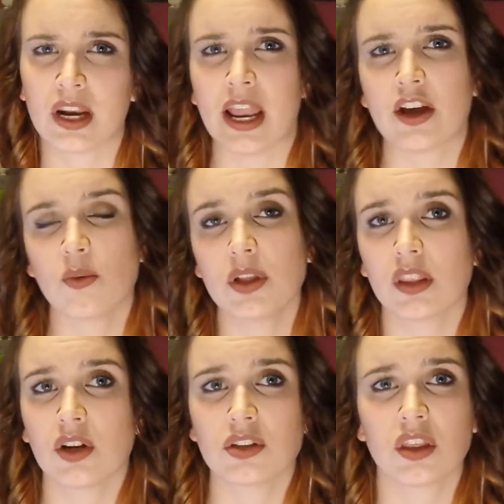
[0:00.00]
leí
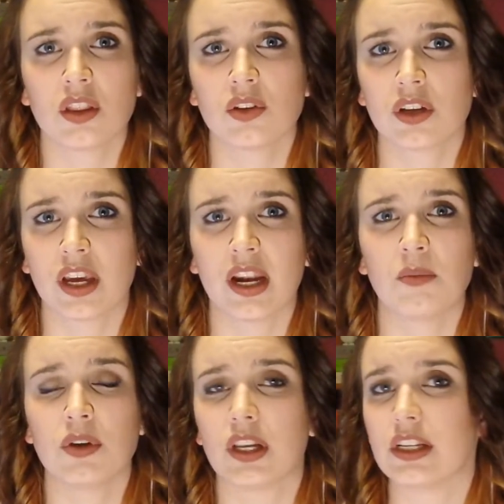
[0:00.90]
comentarios diciendo que era
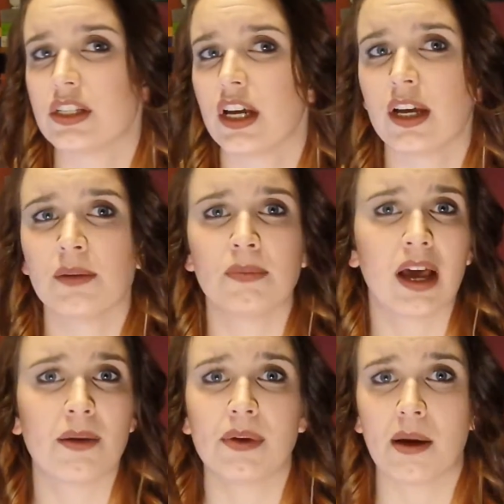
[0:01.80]
muy cliché,
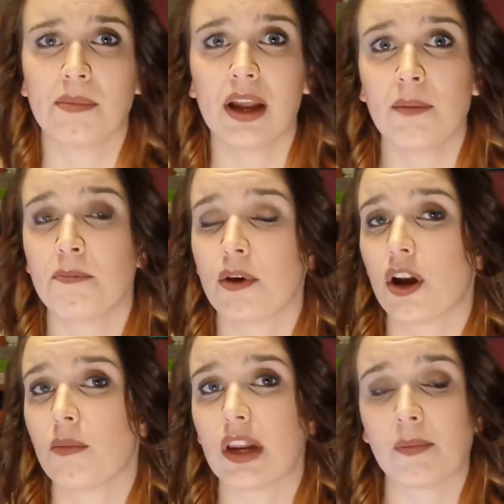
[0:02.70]
bla bla bla,
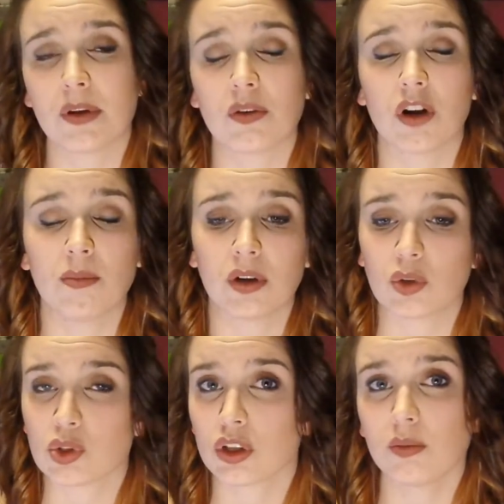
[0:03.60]
pero a mí la película me
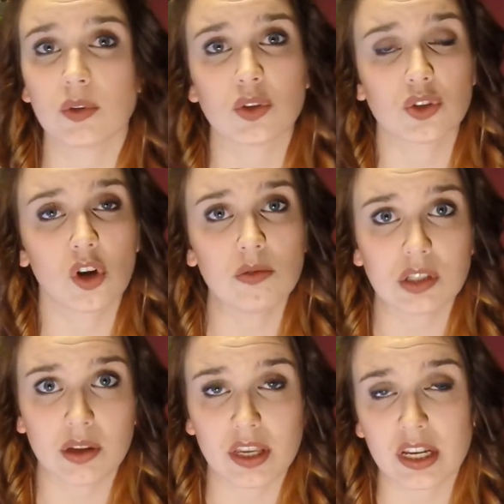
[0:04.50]
gustó, me gustó cómo
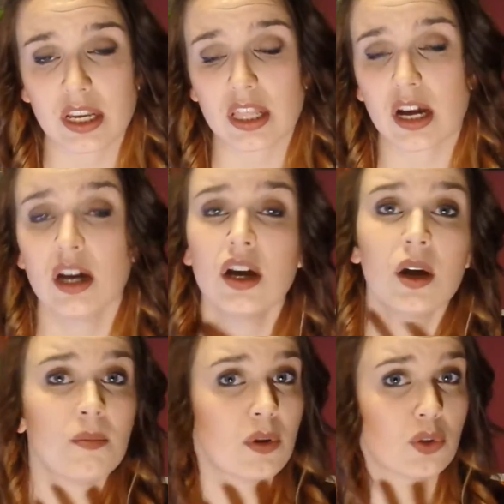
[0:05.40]
está dirigida,
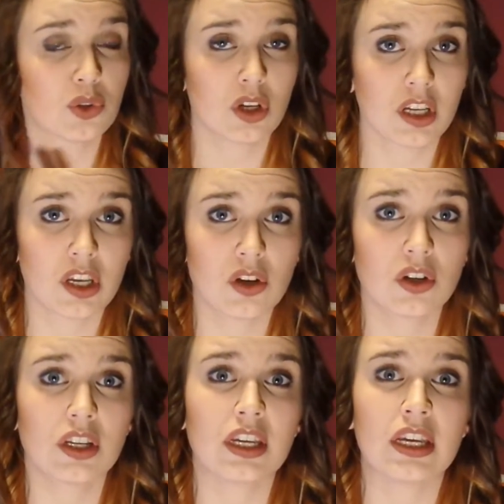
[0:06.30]
me gustó el
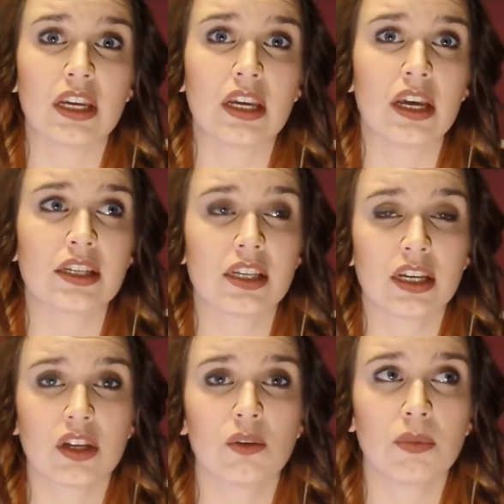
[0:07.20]
guión y ese
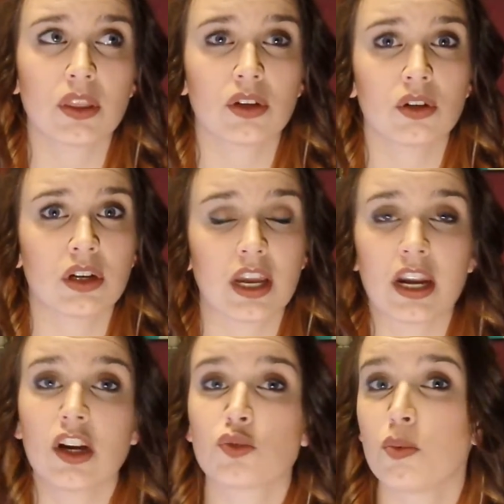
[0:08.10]
guión me hizo
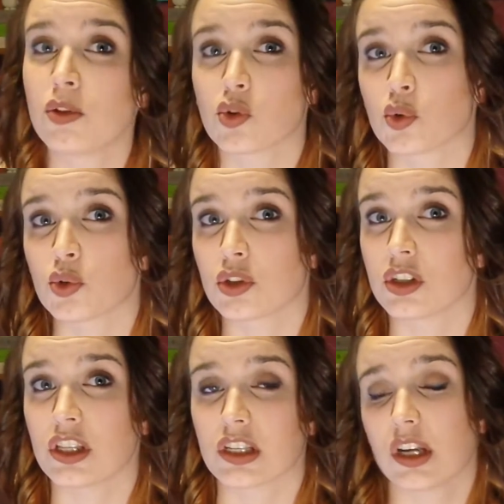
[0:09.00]
reír en los momentos
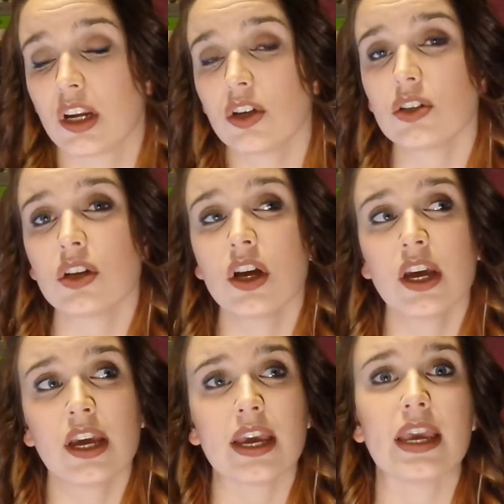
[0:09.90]
justos y necesarios
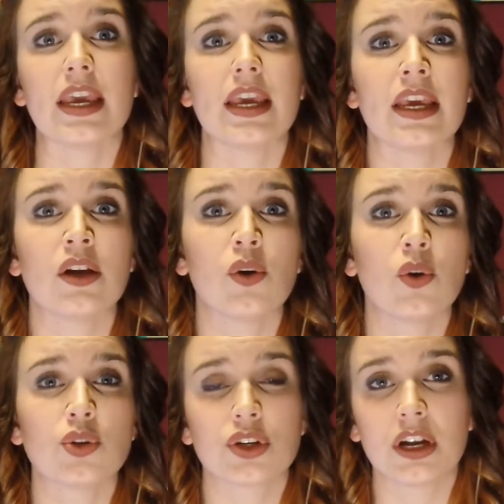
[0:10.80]
e
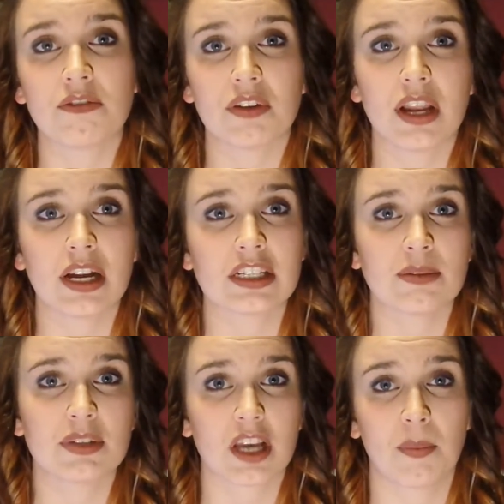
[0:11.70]
incluso en el final
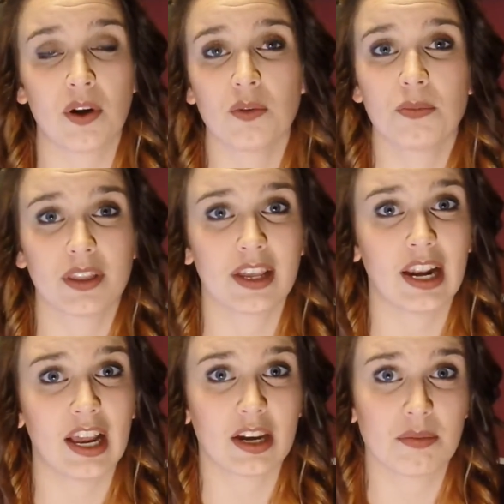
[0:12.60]
se me escaparon un par de
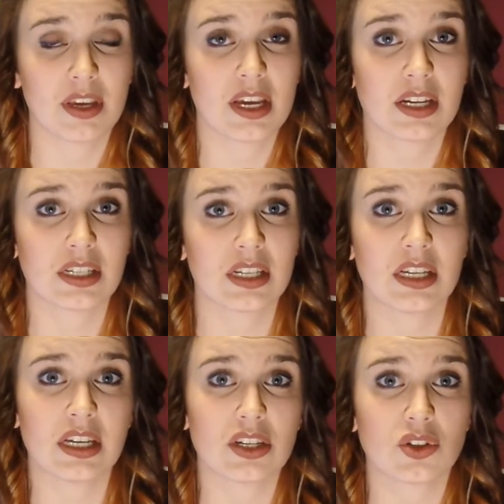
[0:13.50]
lagrimillas
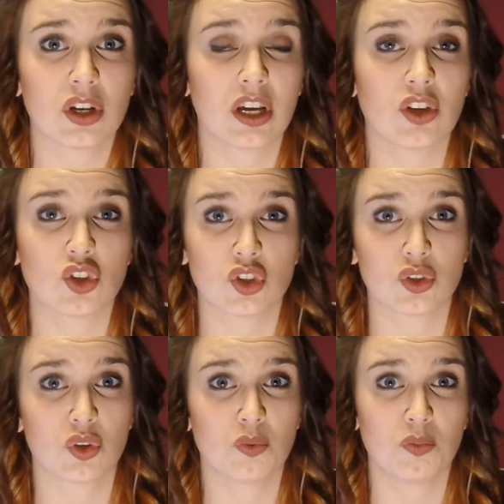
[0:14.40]
y eso que yo
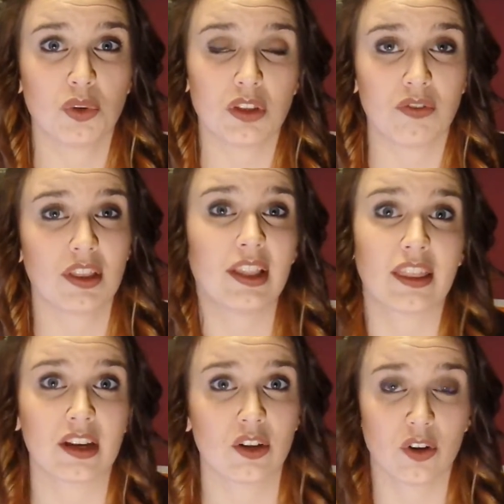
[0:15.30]
soy muy difícil de
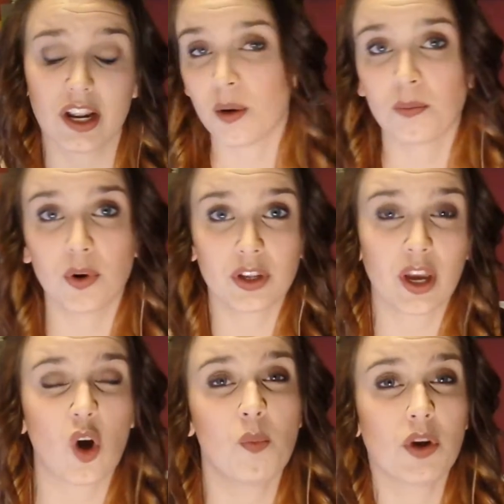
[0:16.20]
hacer llorar
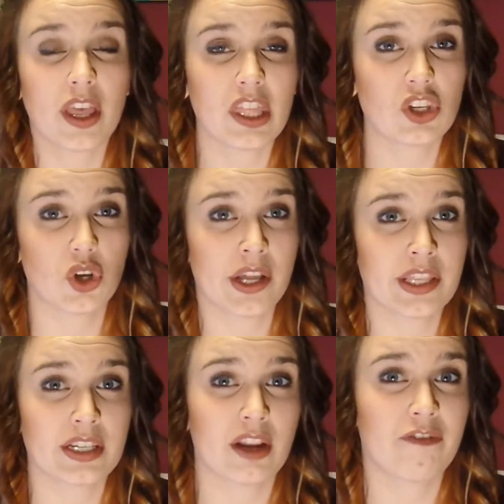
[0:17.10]
porque como ya he dicho
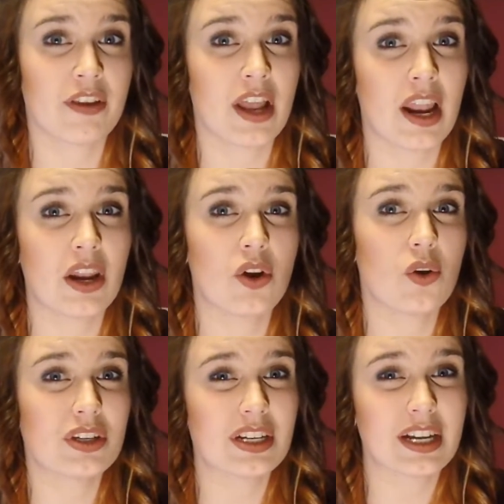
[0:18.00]
antes el final
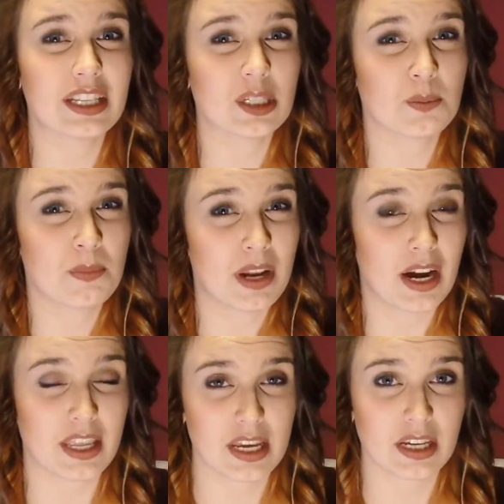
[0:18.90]
no es el que te
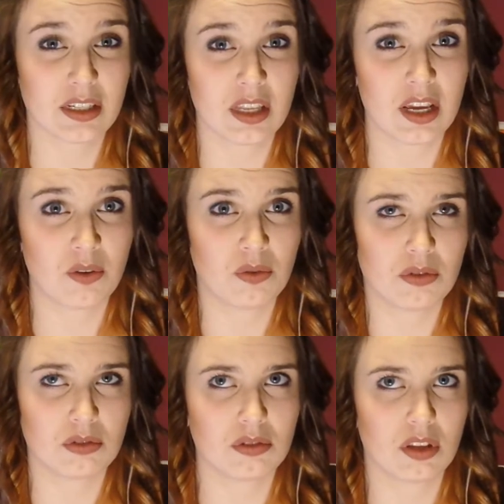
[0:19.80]
esperarías de
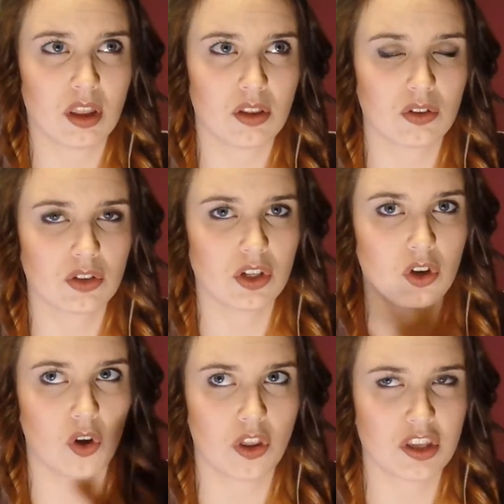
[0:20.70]
diciendo
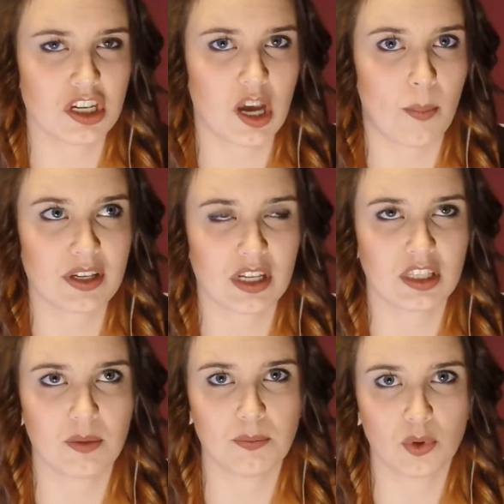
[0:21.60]
chico conoce chica pasan
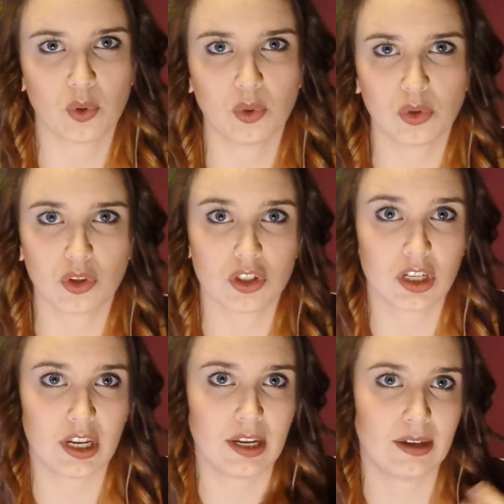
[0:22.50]
tiempo juntos
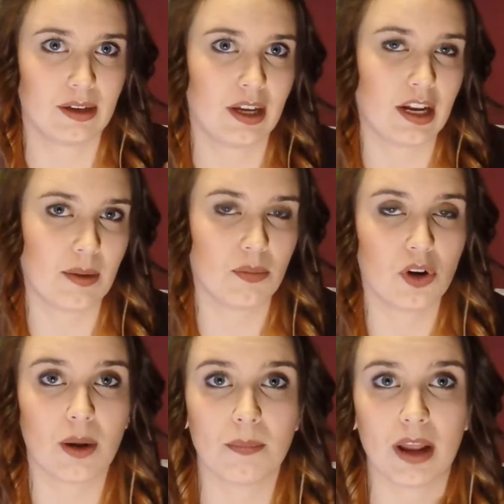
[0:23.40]
se
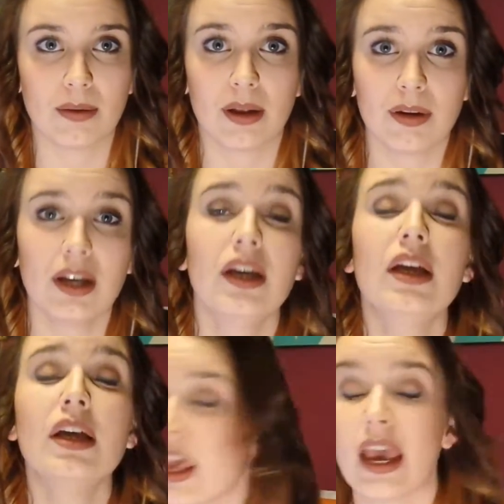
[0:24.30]
enamoran bla bla bla
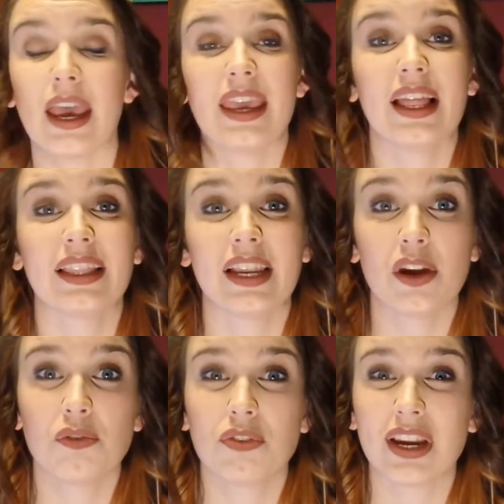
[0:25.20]
y al
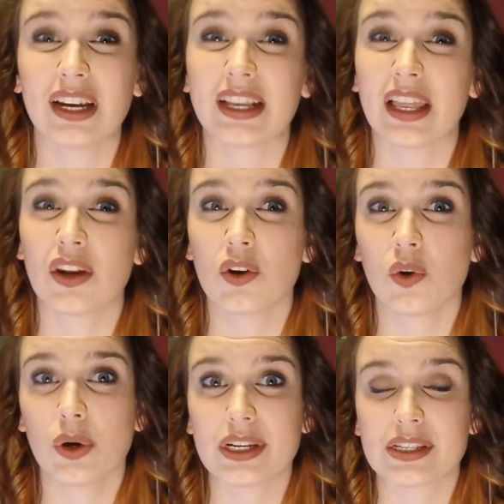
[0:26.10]
tener un final que
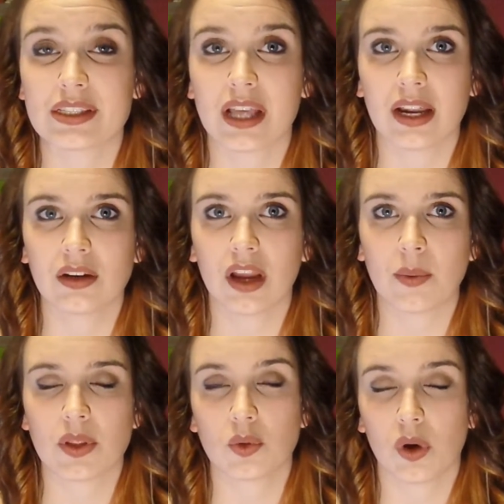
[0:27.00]
no es tan
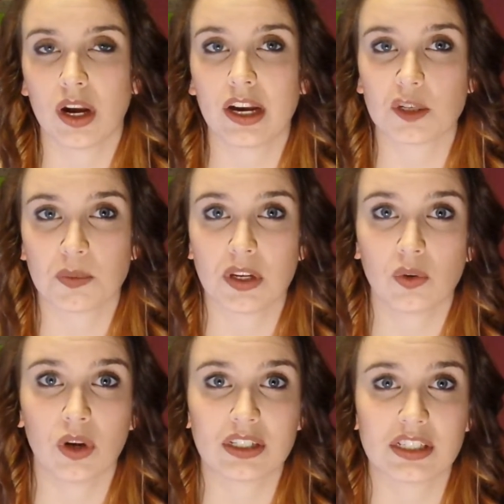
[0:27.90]
habitual en las
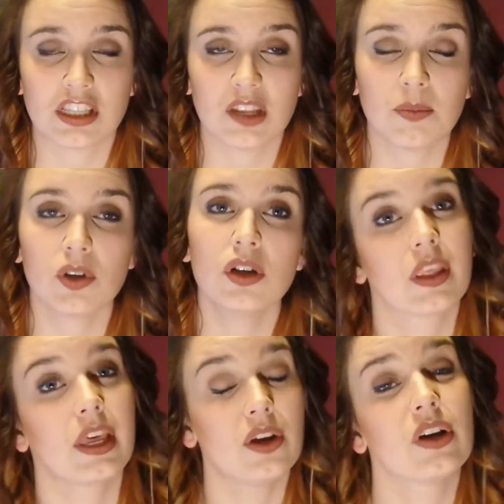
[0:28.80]
películas de este tipo,
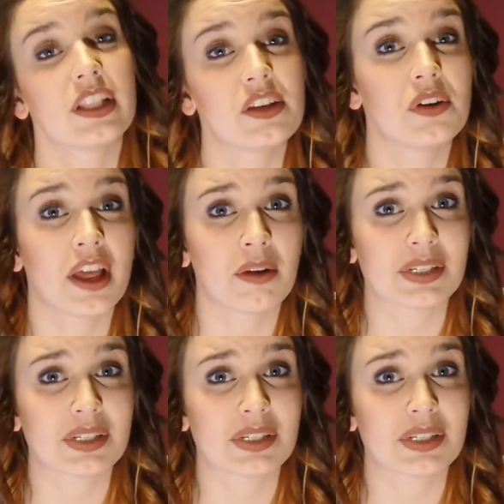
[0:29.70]
creo que tiene un aire